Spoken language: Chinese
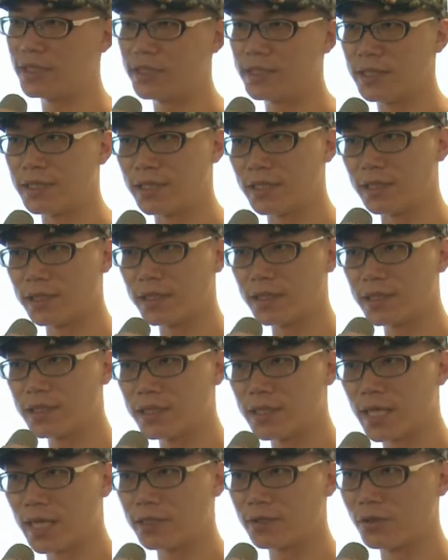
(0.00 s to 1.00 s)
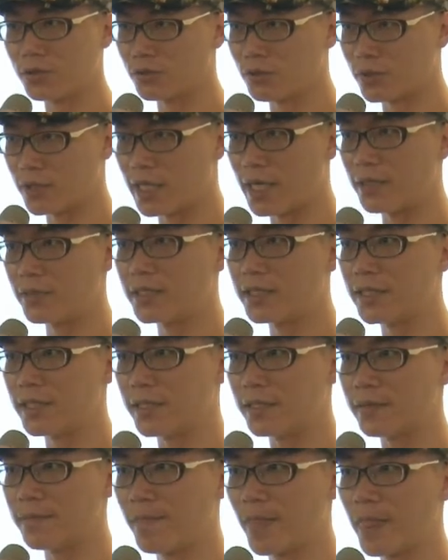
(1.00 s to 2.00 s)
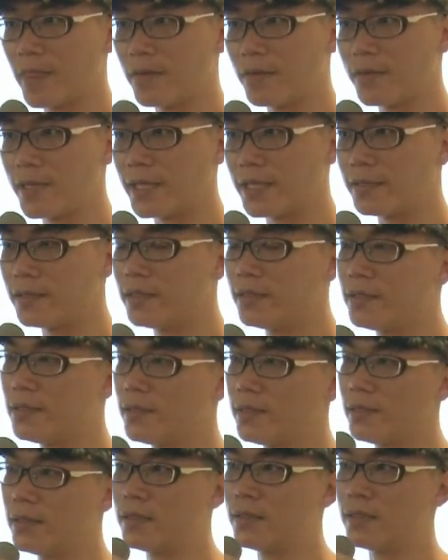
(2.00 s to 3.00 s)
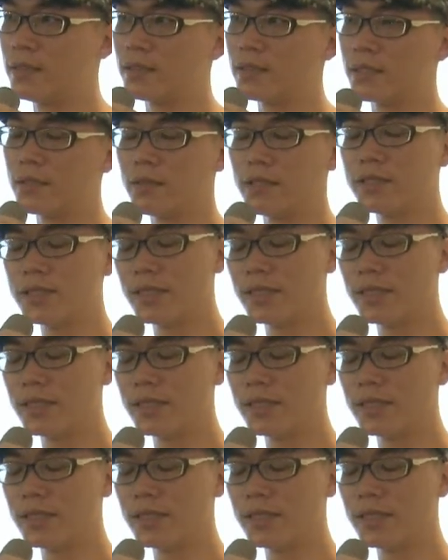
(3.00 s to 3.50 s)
自己更加有所了解，对不对？因为